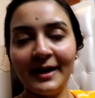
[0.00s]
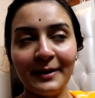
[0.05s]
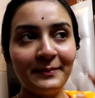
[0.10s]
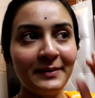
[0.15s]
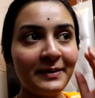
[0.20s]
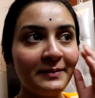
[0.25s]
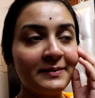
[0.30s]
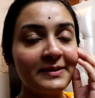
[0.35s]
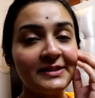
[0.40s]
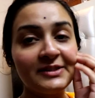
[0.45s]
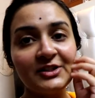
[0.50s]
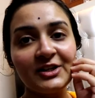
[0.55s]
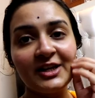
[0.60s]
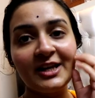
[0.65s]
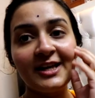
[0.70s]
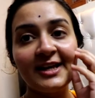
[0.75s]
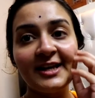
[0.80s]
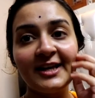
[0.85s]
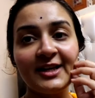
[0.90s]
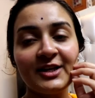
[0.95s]
अभी बज
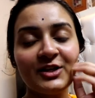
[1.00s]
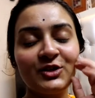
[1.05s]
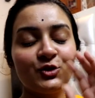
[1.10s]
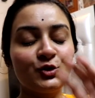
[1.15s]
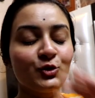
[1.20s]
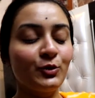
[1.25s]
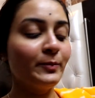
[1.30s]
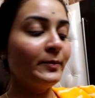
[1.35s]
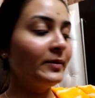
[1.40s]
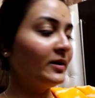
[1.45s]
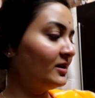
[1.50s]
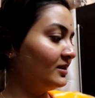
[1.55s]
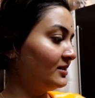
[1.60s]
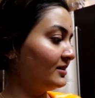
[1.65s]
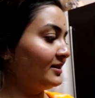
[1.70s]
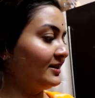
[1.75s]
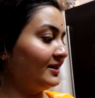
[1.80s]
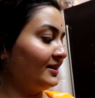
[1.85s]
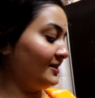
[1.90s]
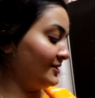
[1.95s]
रहे हैं सुबह
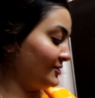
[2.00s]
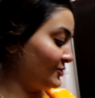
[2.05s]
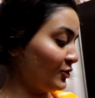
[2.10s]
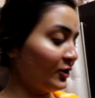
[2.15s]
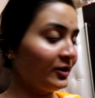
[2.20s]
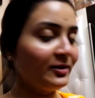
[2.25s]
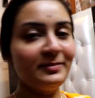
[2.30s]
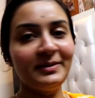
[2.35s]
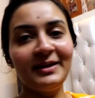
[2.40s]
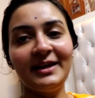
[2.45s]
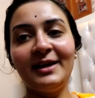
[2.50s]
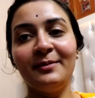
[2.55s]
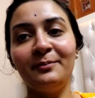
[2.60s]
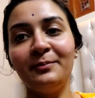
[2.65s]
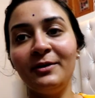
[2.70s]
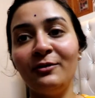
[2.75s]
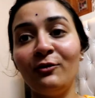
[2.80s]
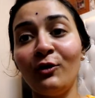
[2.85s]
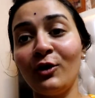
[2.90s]
के सॉरी मैंने अभी